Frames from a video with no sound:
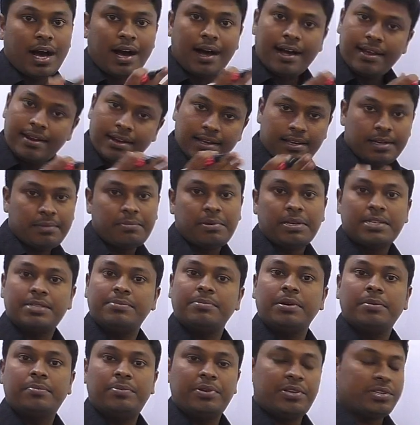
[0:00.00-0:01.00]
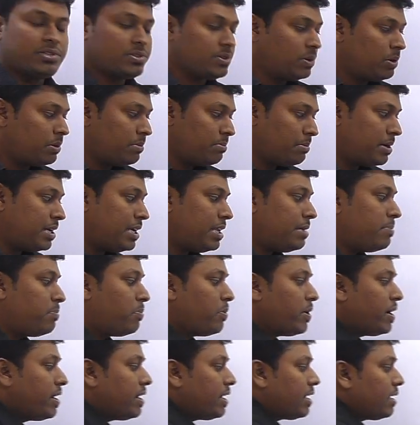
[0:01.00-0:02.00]
ஆறு ஆறு மாதமாக பிரித்தோம் பட்
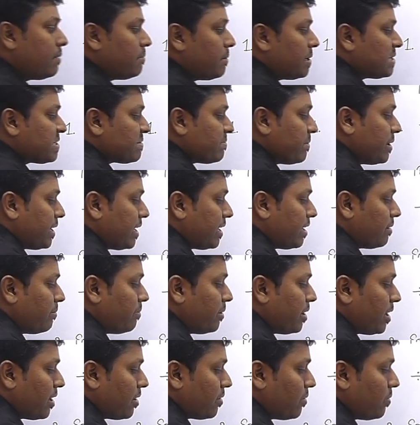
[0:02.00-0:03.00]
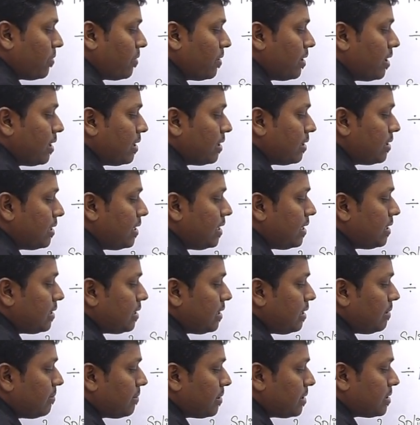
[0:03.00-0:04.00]
இப்போ என்னென்ன மாதமாக நீங்கள் பிரிக்கணும் த்ரீ
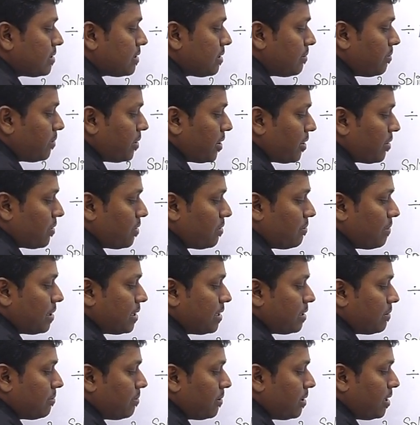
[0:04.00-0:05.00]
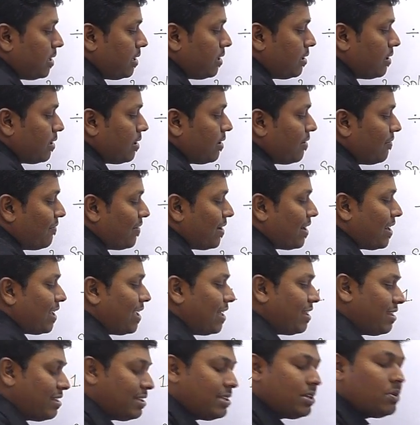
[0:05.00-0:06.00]
த்ரீ மந்த்ஸாக பிரிக்கணும் மற்றபடி வேறு
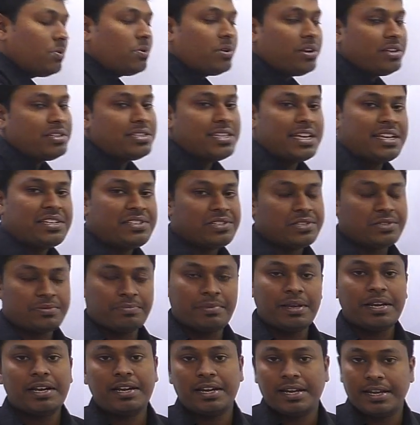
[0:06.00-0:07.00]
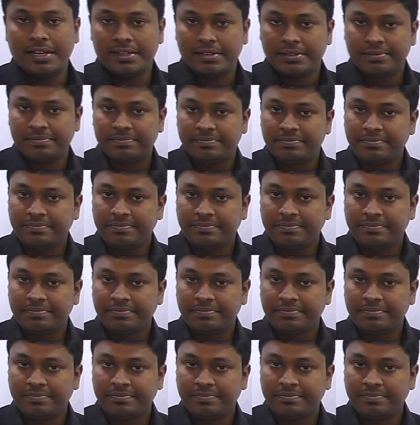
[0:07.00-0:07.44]
எந்த ஒரு சேஞ்சஸுமே கிடையாது